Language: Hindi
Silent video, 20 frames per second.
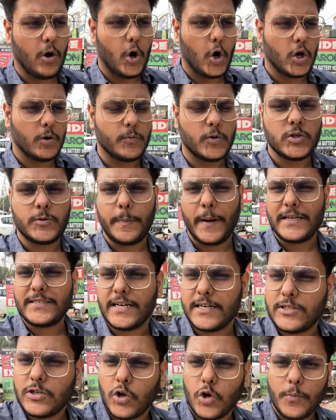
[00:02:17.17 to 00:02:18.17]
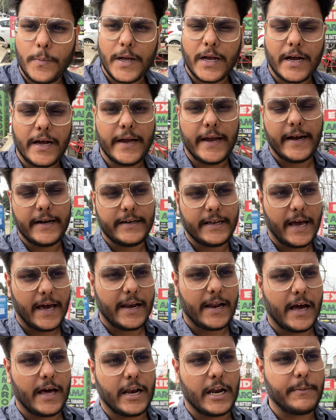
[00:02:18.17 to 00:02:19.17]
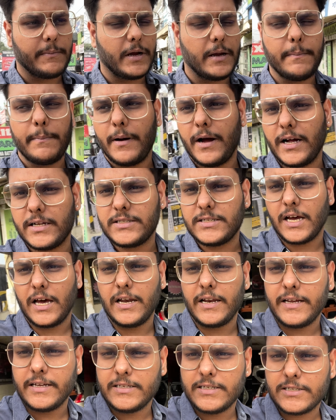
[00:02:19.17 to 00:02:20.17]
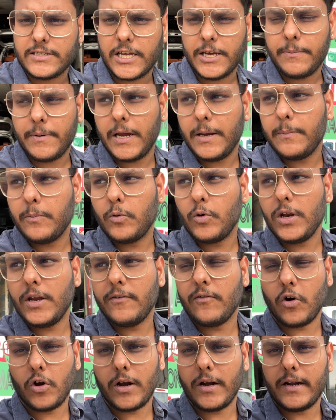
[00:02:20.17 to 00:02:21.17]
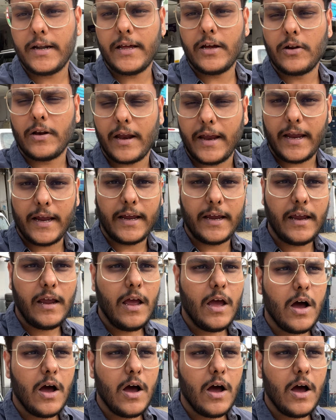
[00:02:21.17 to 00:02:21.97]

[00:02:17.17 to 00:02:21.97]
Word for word: ऑलमोस्ट पैंसठ सौ रुपये का एक टायर आ रहा है भाई पाँच साल की जिसकी भाई पूरी वारंटी रहेगी